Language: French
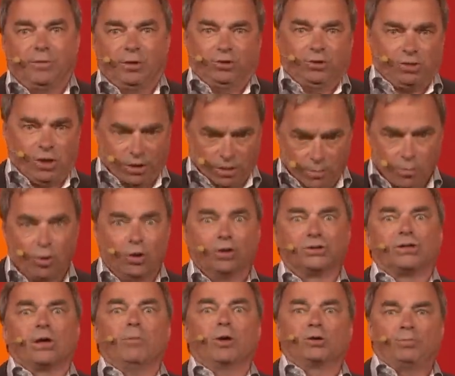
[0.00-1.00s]
Ben, j'ai dit Attends une
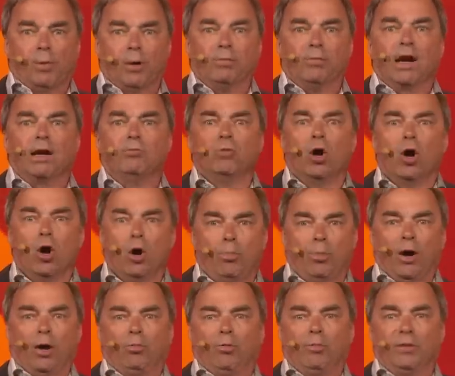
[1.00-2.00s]
minute, ça marche pas de même. Un
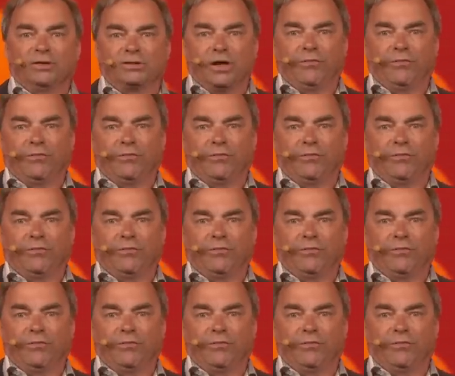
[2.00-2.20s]
père peut mettre